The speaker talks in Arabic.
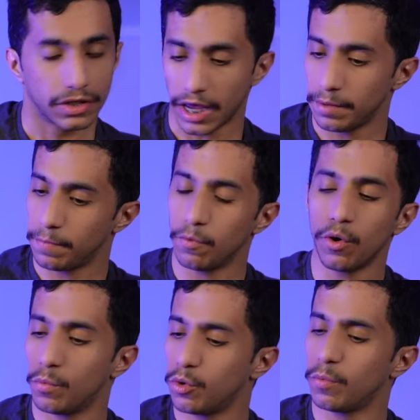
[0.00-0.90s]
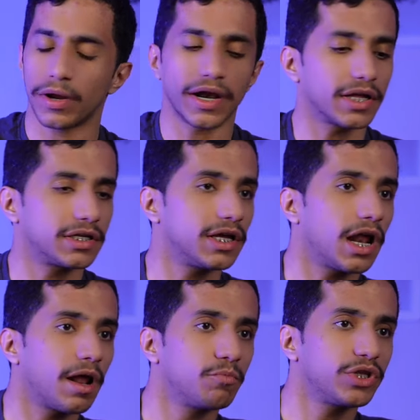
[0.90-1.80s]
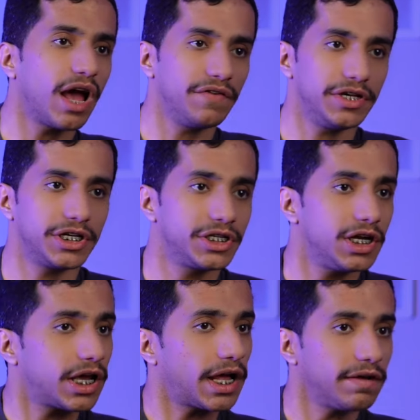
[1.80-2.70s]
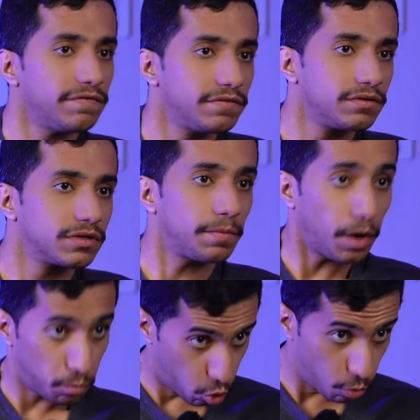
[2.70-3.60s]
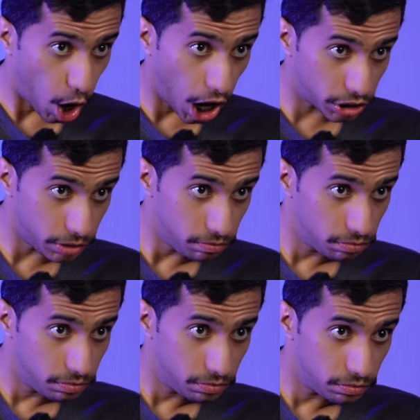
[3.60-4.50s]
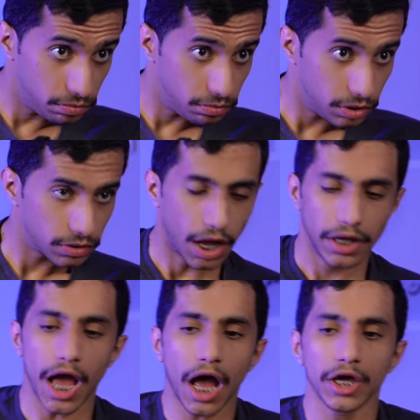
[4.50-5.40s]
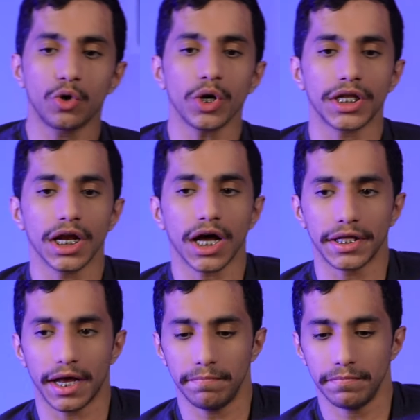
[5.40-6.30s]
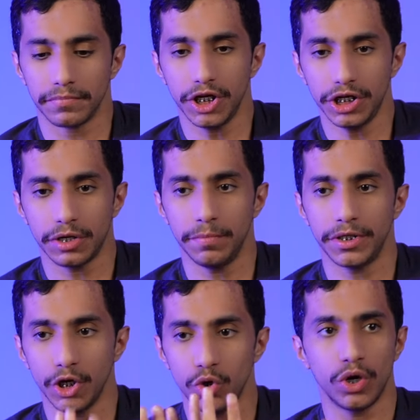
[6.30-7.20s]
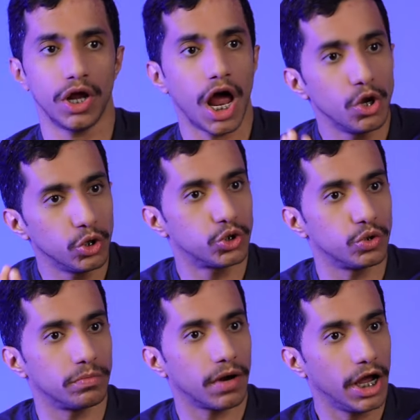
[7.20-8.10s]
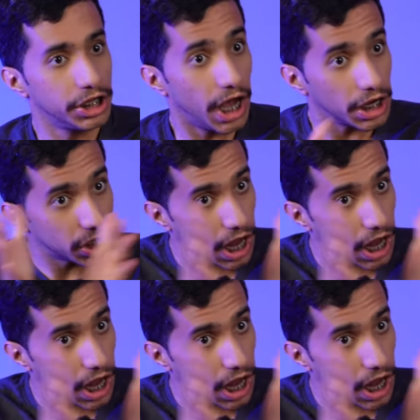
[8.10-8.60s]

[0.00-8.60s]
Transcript: طيب مو مو مرات المدافع يسجل لك هدف طيب مو صحيح. مهاجم صحيح يا اخي كرة القدم تعتمد انه الهجوم 11